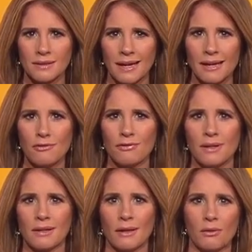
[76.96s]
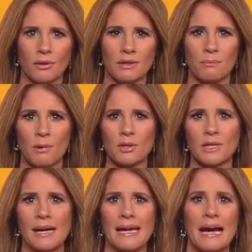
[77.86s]
kennen viele ja noch, der
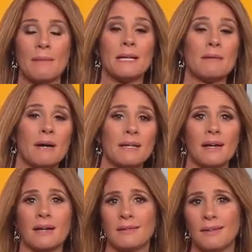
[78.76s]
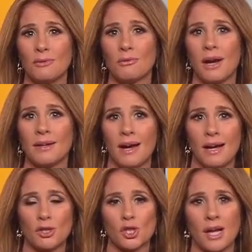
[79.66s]
Boxer. Aber der Mann, der hat nicht nur einen
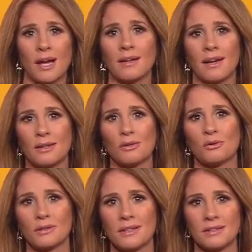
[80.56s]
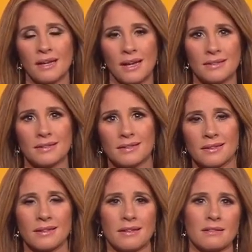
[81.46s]
harten Schlag, er hat auch ein Riesenherz, das
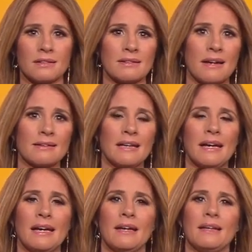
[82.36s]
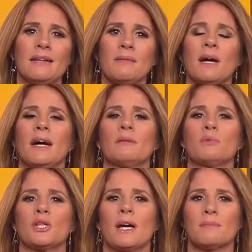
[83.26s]
hat er jetzt gezeigt, indem er einem
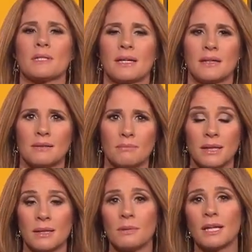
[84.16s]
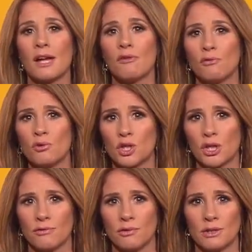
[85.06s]
sterbenskranken Mann nämlich einen Wunsch
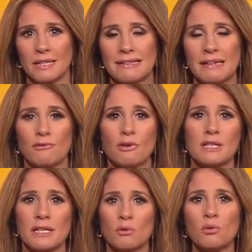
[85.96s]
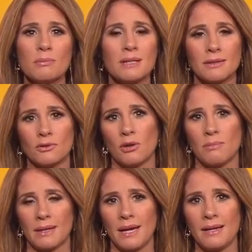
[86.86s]
erfüllt hat. Der wollte ihn unbedingt noch
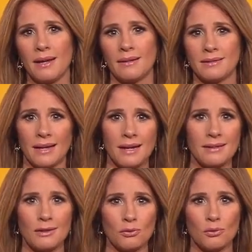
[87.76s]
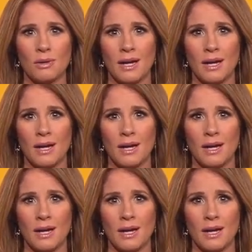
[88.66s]
mal kennenlernen. Sein Idol